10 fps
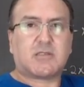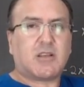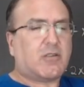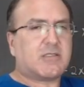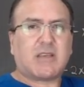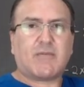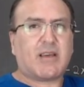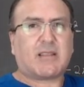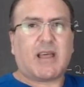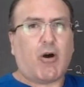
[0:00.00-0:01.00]
Se eu quiser
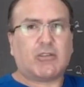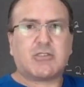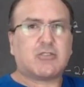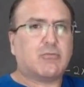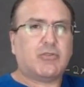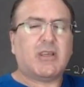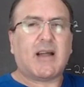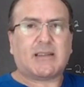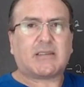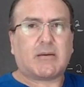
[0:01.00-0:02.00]
inverter a ordem, isso não muda
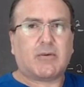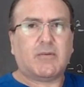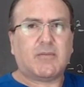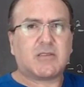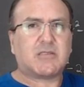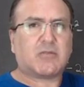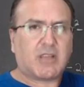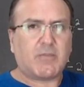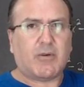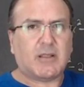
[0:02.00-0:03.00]
nada, tá bom? Isso não
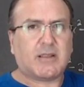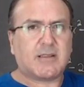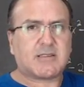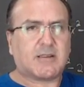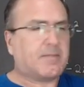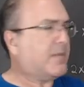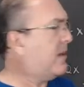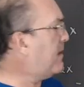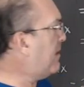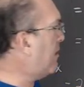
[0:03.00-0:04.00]
tem importância.
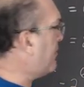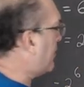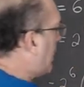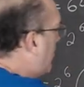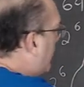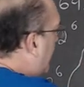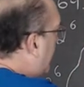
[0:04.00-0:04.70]
Vamos ficar o que